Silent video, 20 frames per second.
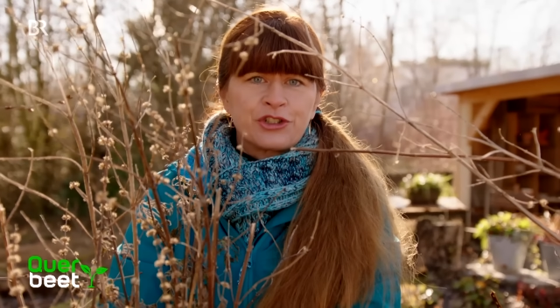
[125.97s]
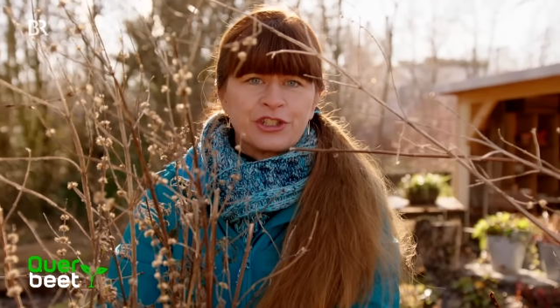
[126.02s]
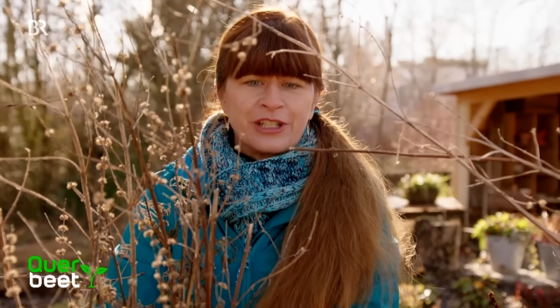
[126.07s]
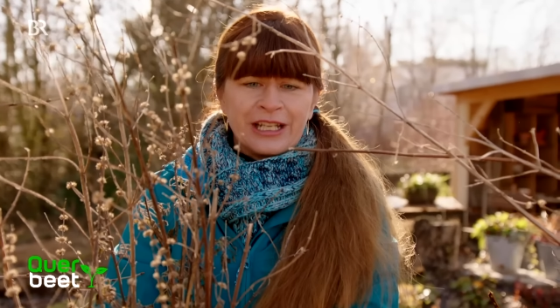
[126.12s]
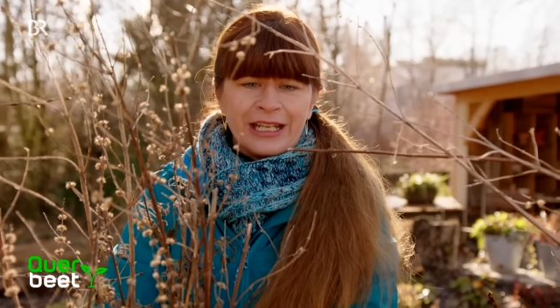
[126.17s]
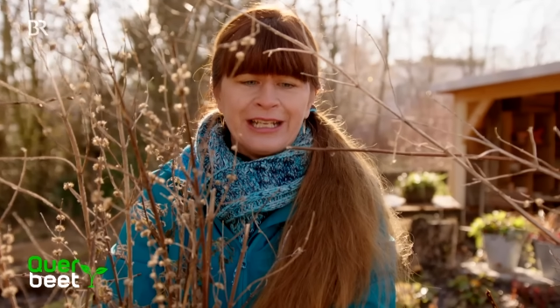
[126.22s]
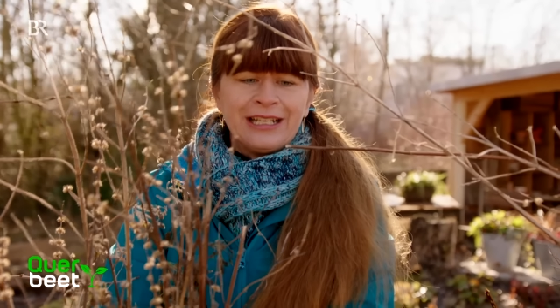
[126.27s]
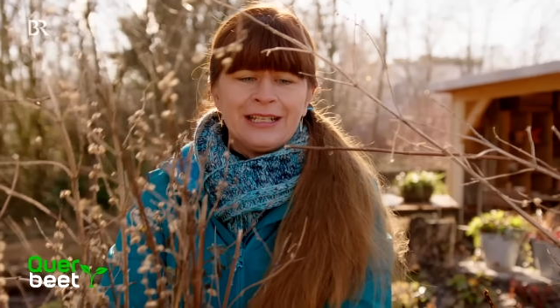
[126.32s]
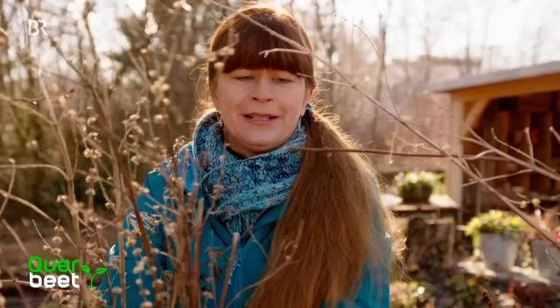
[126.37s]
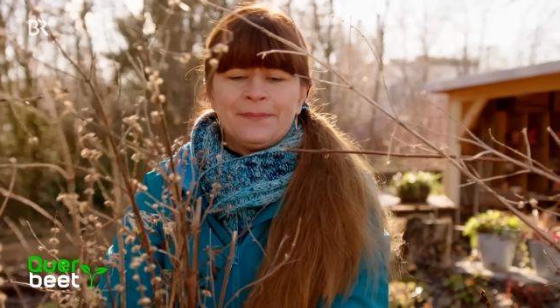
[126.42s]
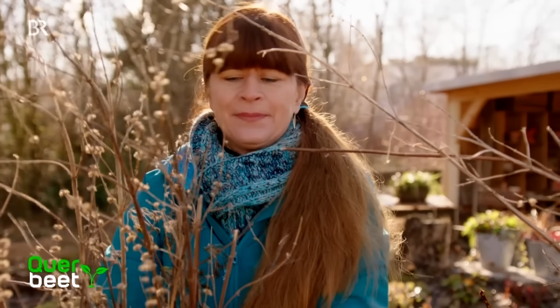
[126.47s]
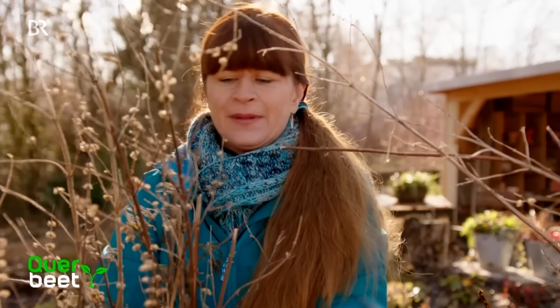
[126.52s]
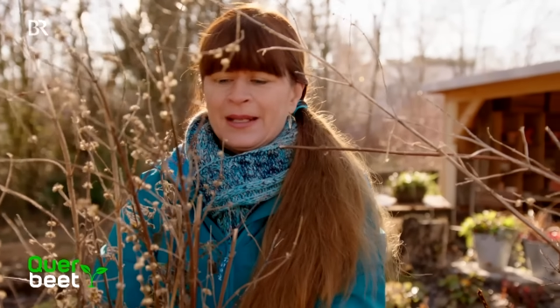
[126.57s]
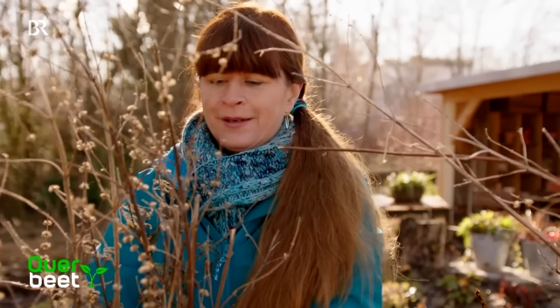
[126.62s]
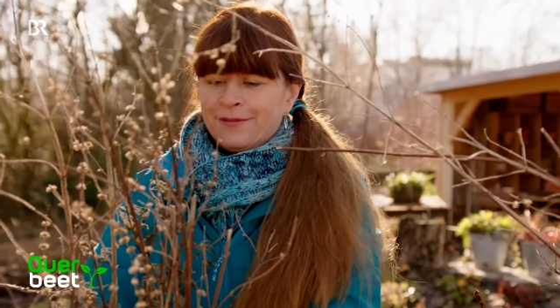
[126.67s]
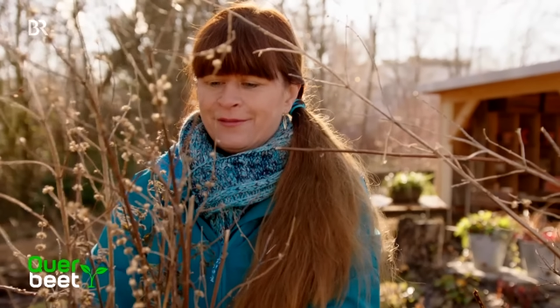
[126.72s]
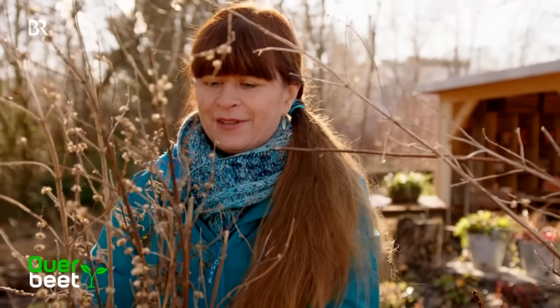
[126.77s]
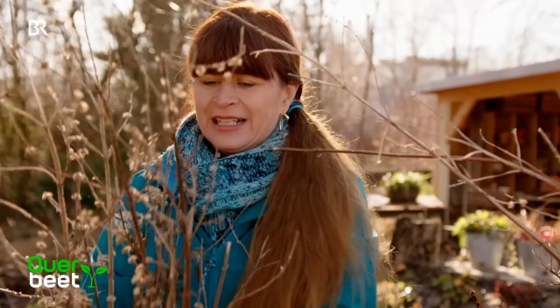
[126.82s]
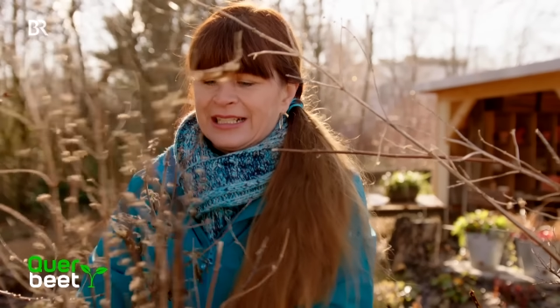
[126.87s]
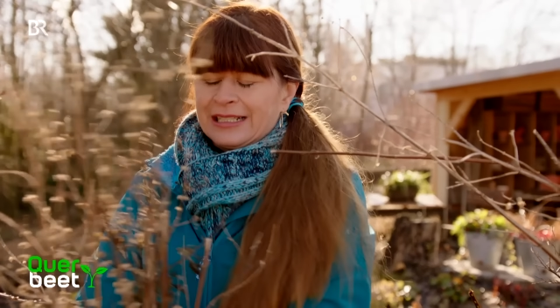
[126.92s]
stehen,
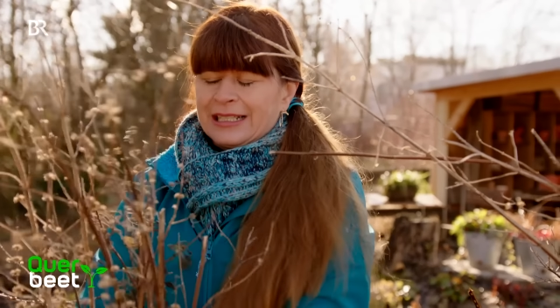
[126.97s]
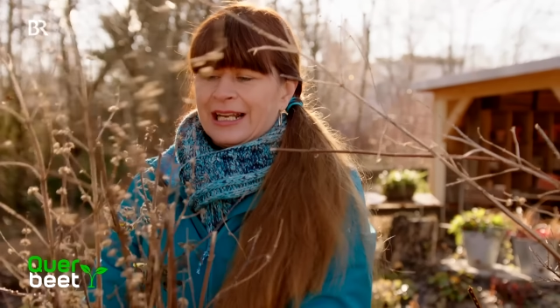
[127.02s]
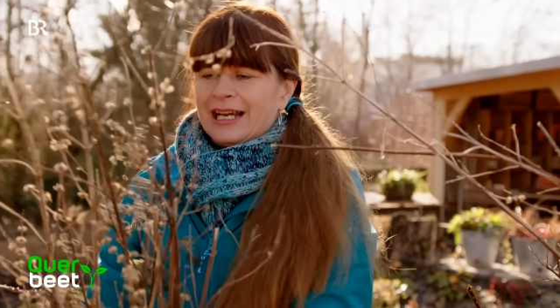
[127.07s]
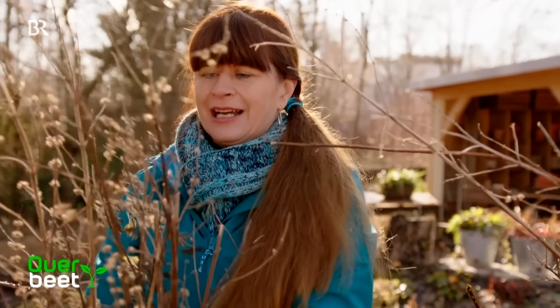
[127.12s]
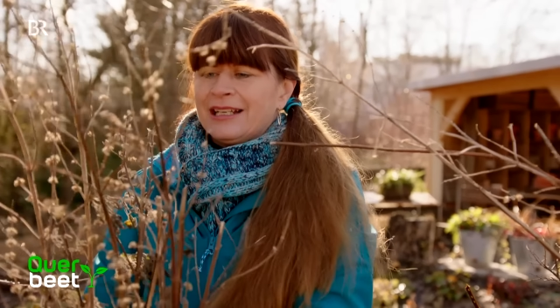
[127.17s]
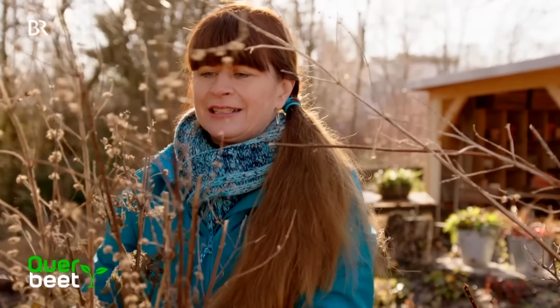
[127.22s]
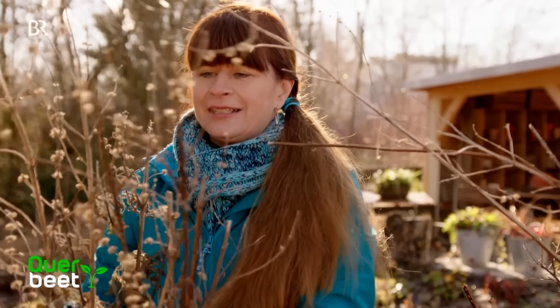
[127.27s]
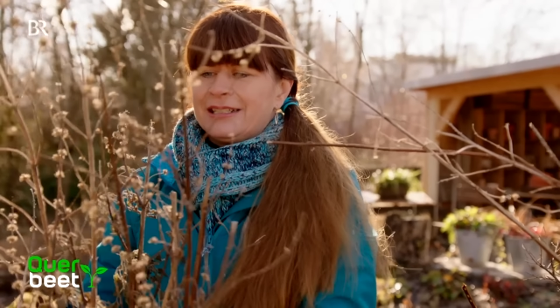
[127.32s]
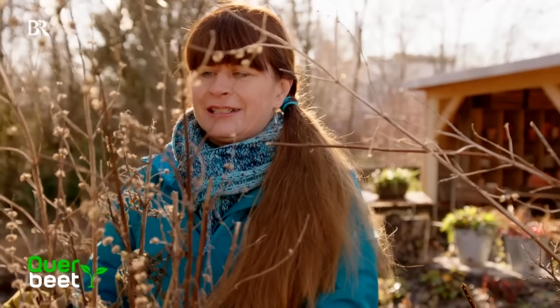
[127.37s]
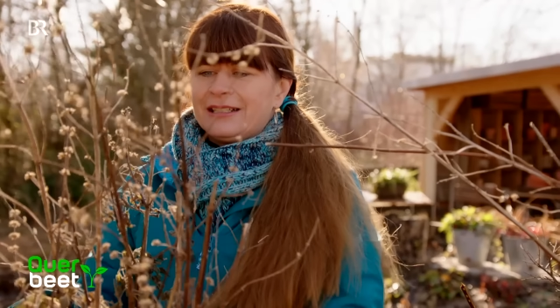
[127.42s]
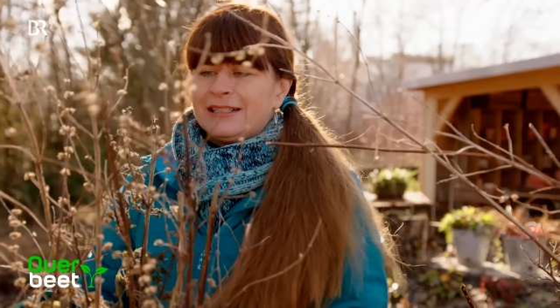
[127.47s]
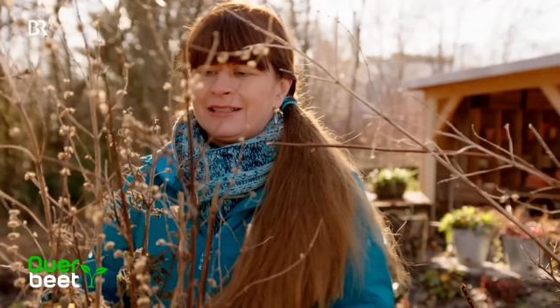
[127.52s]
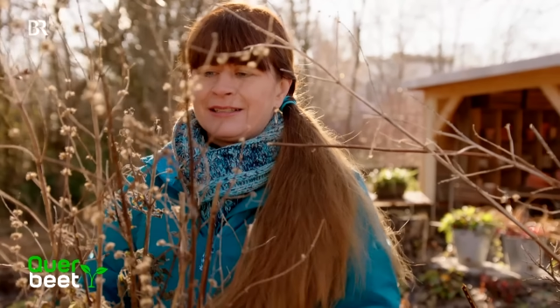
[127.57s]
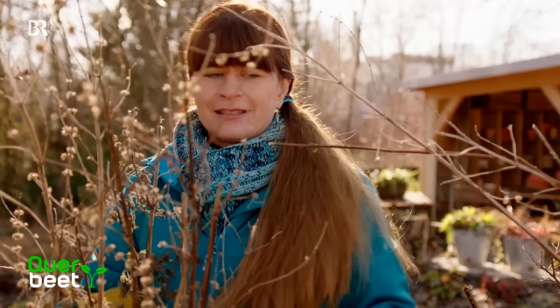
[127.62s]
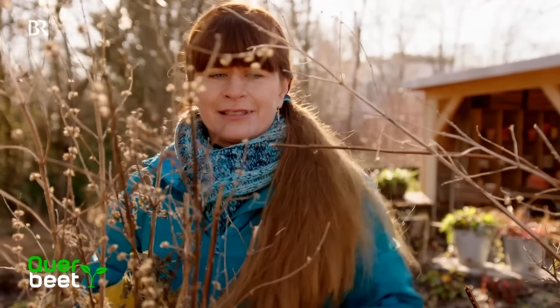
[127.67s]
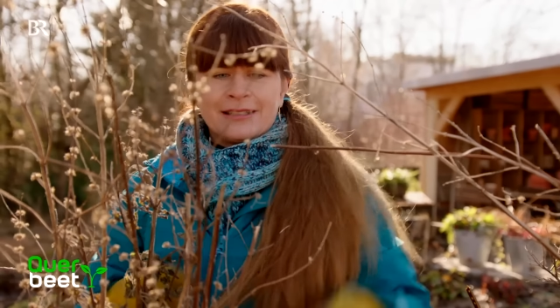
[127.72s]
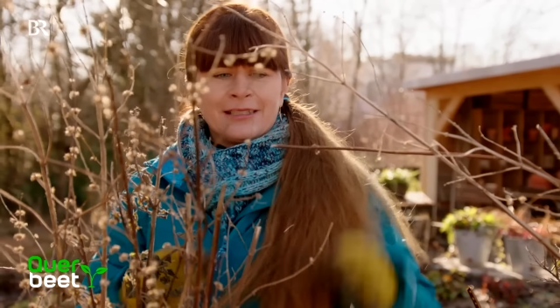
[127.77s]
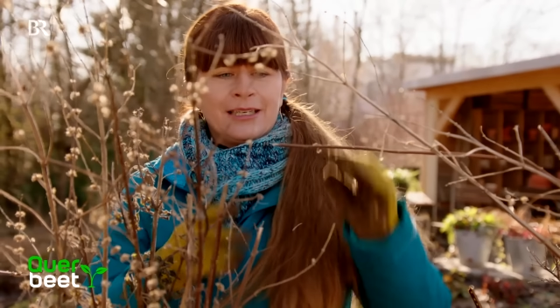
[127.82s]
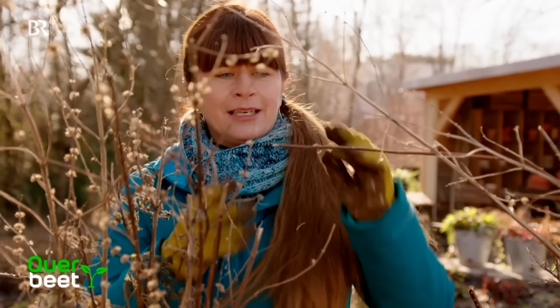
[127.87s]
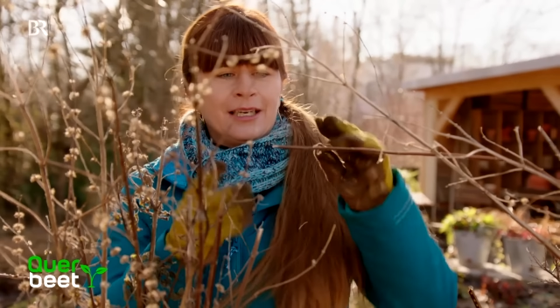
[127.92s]
weil gerade
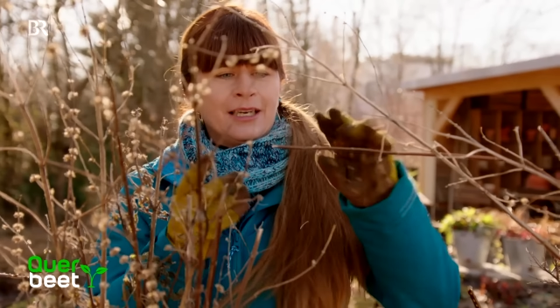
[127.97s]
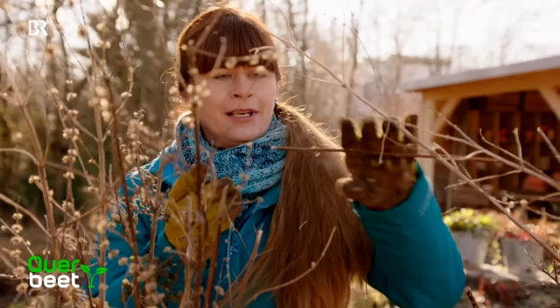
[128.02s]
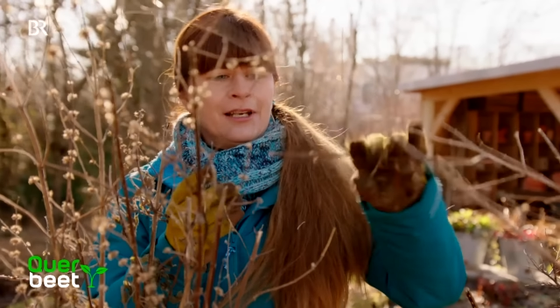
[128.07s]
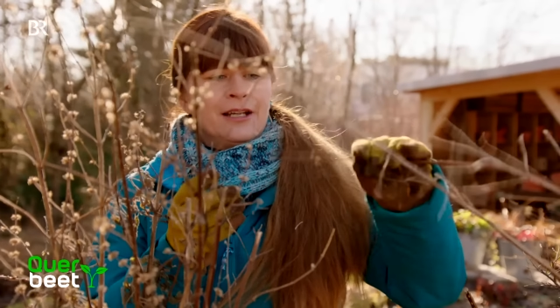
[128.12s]
diese